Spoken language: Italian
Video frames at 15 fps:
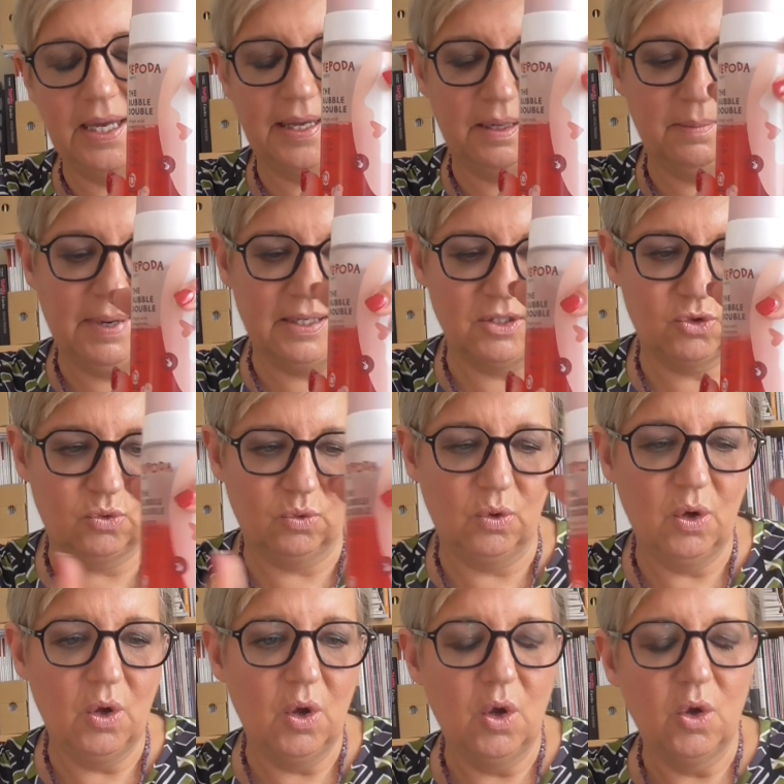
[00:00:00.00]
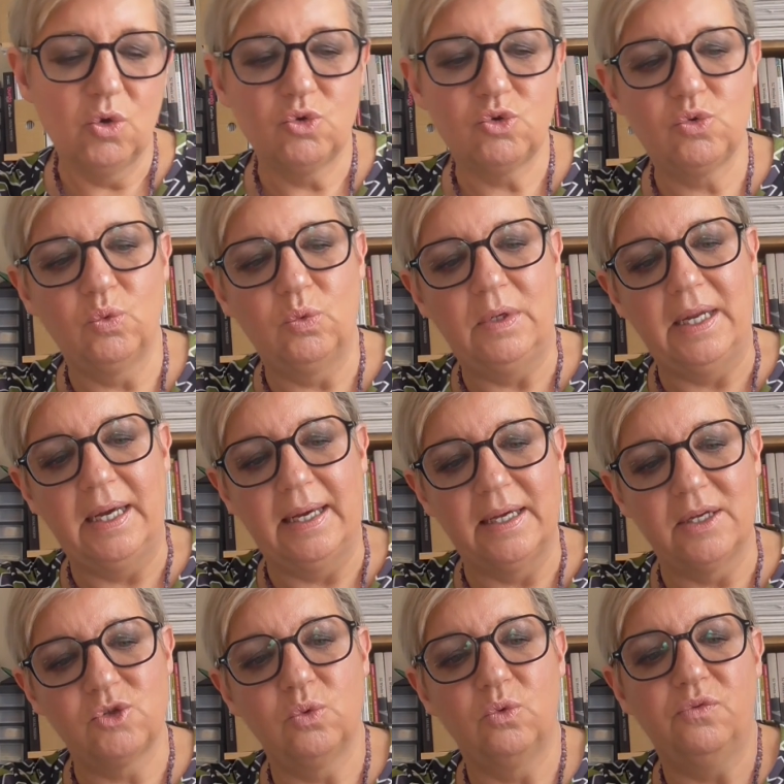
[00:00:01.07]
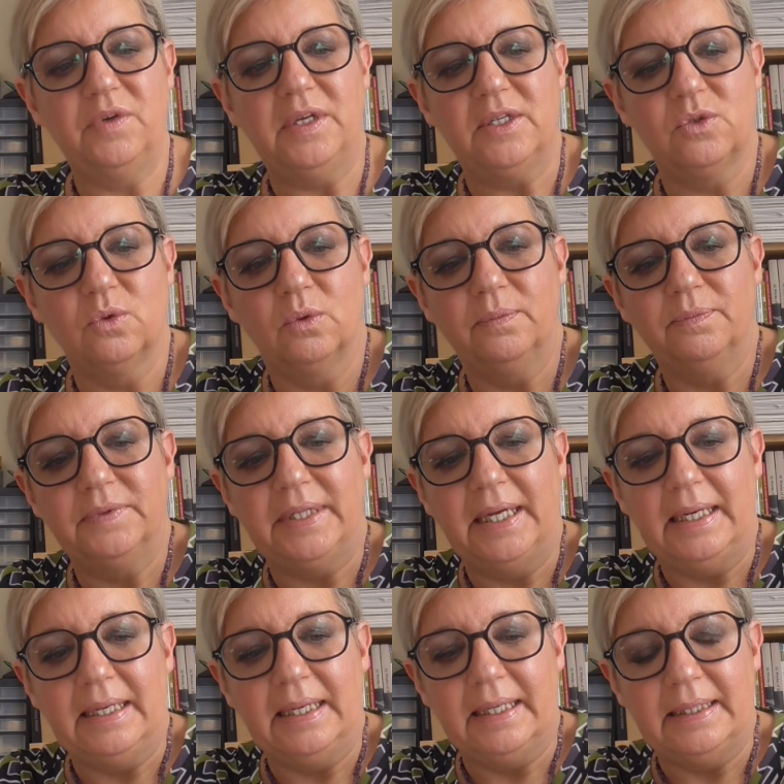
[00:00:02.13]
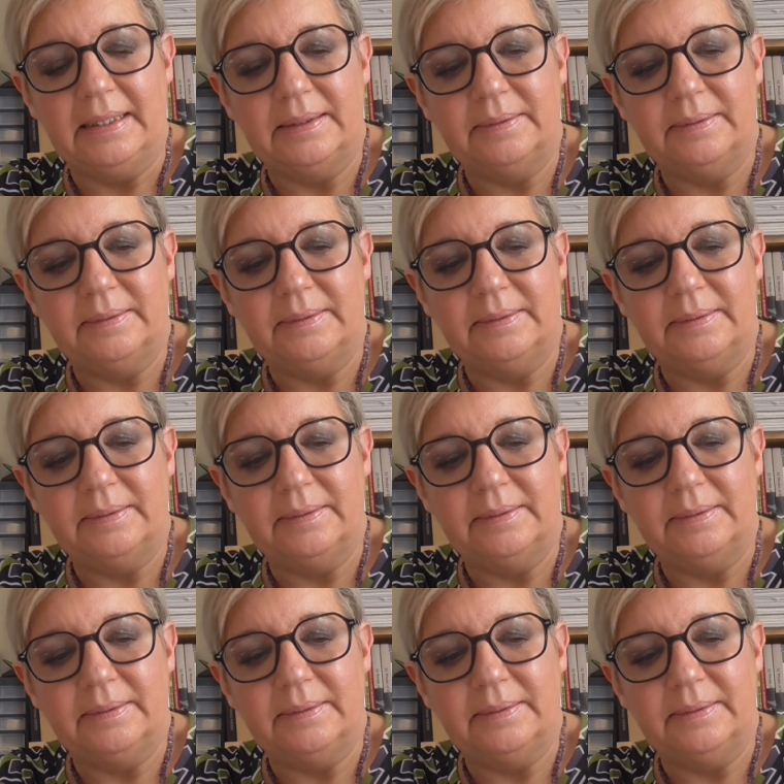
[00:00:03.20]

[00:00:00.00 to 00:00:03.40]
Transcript: che è rimasto sul, sul viso del,